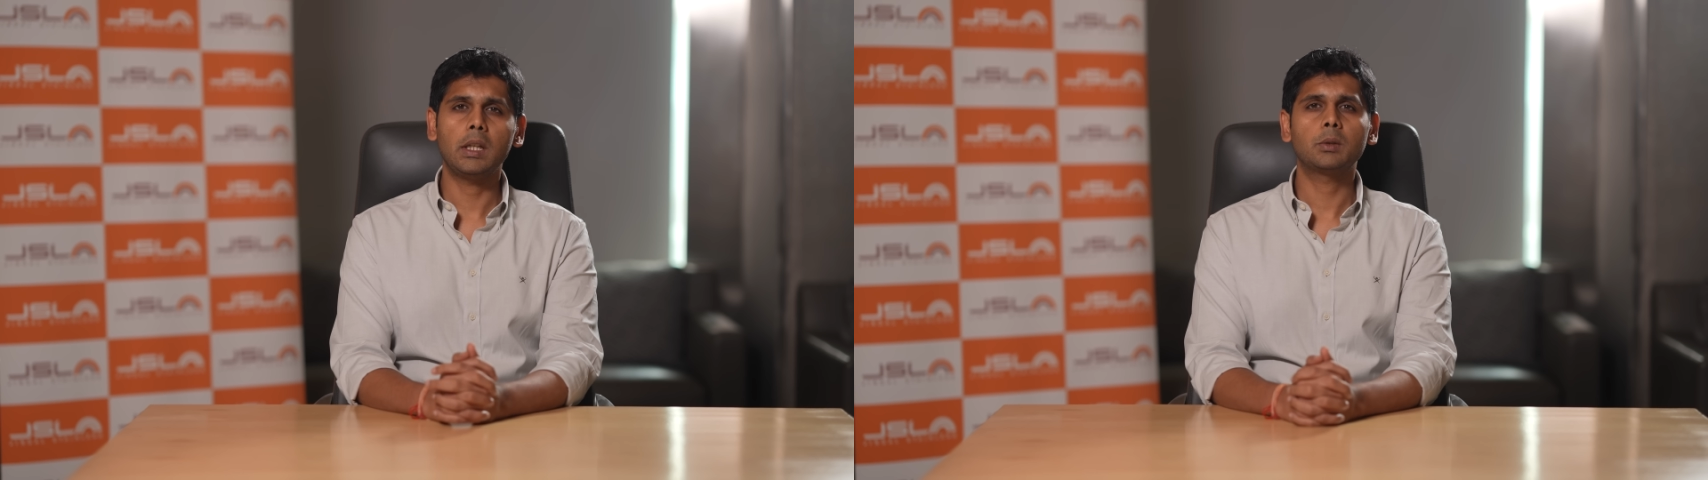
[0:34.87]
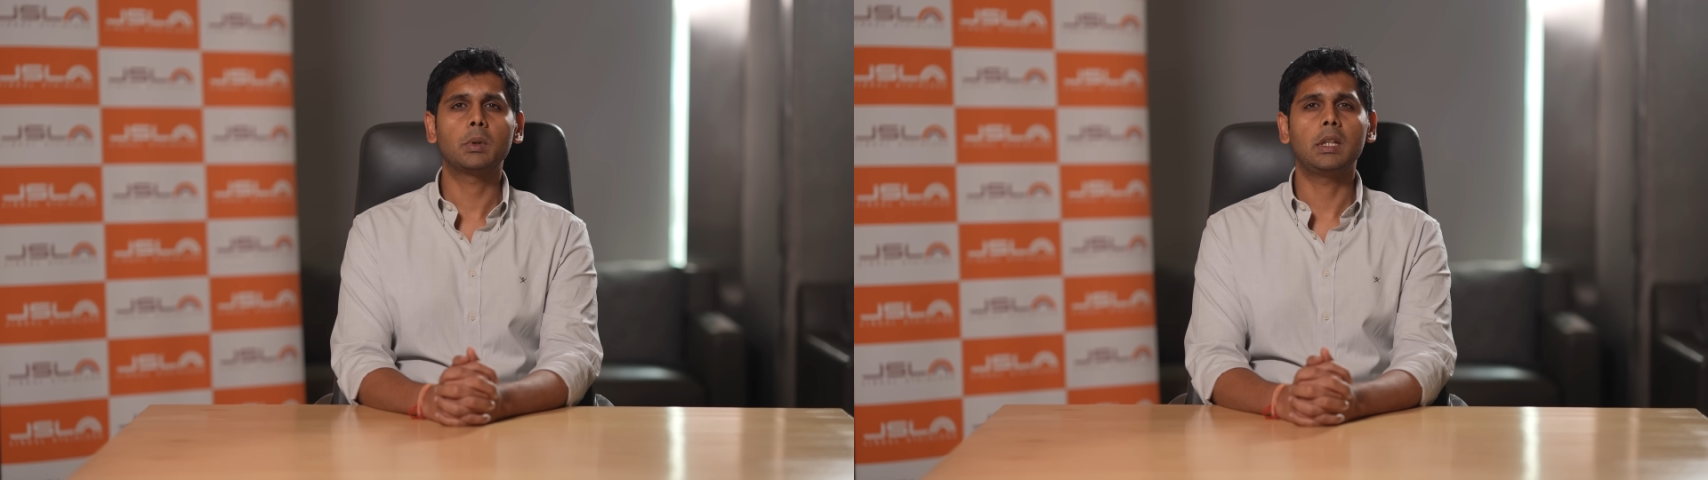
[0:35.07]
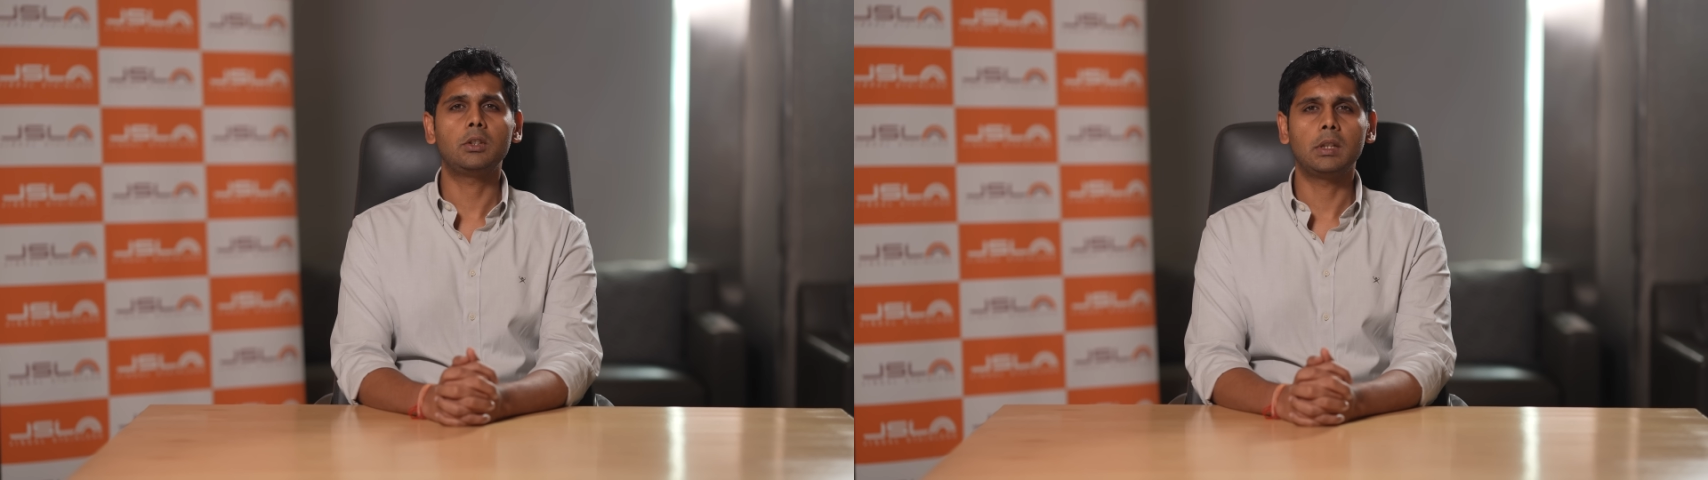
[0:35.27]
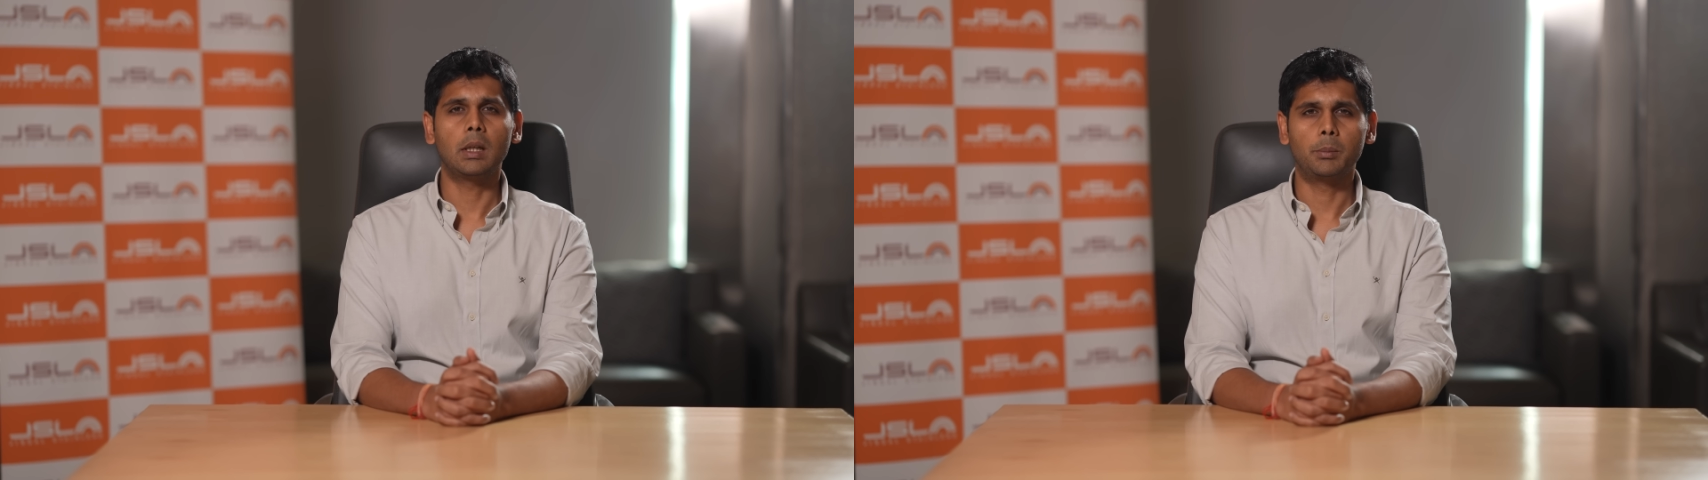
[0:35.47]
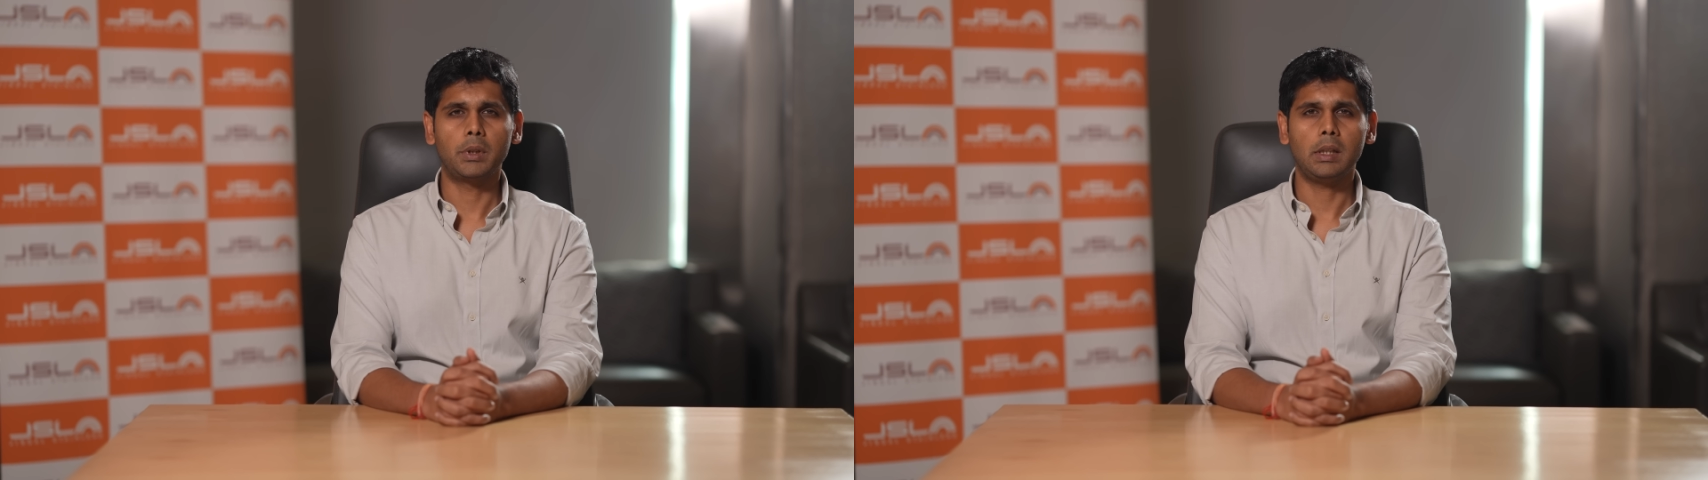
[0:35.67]
एक स्वदेशी
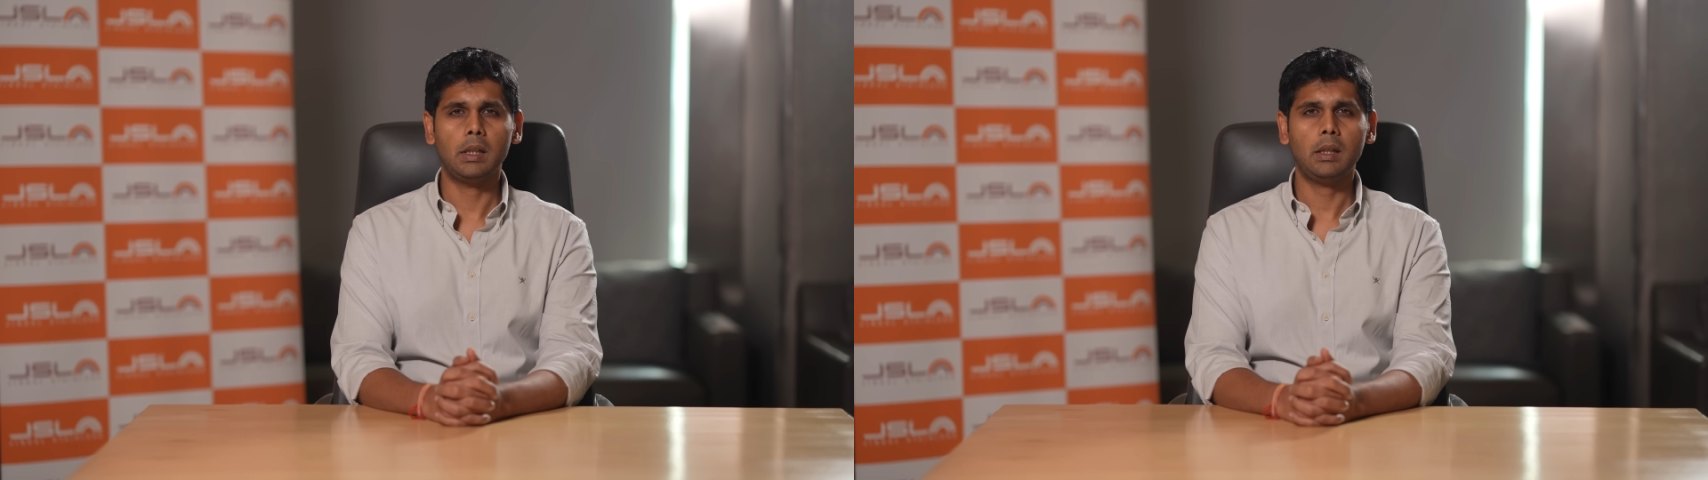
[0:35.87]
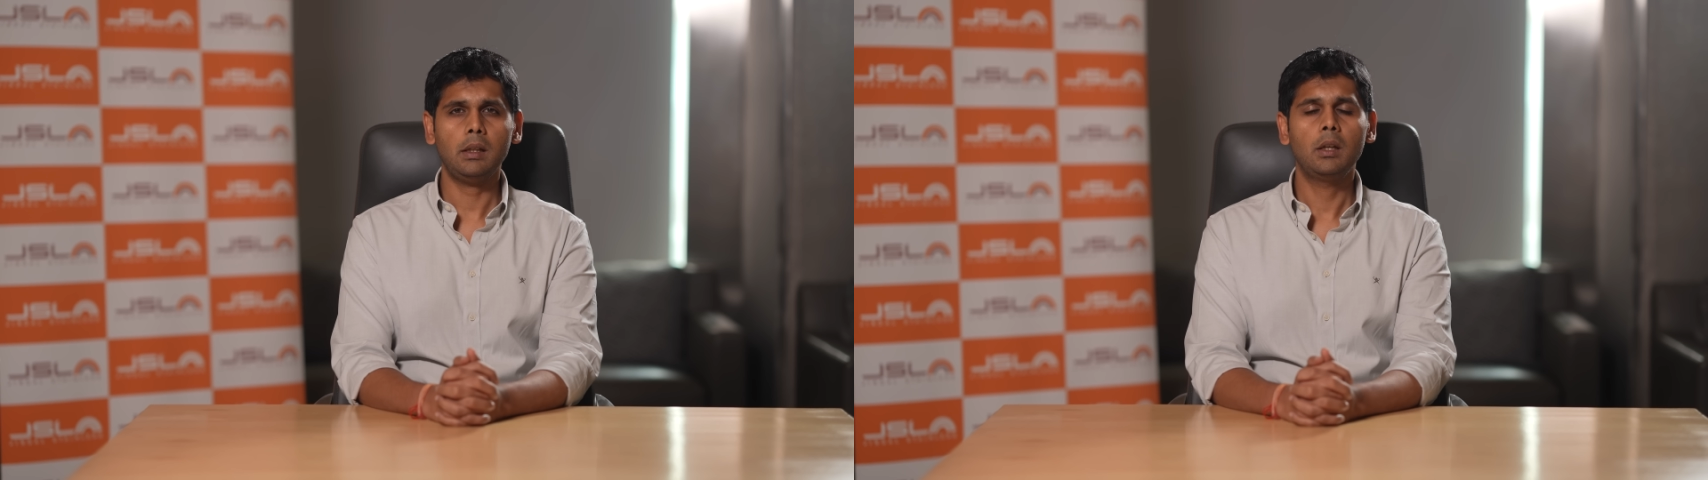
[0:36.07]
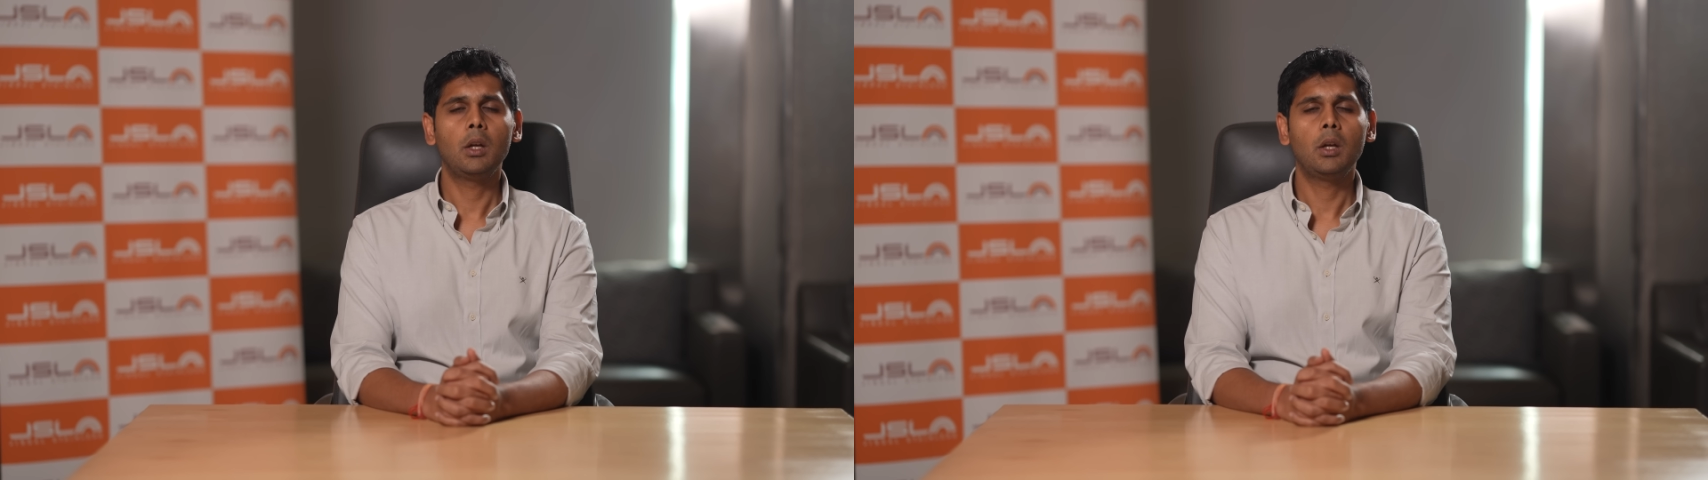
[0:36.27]
कंपनी है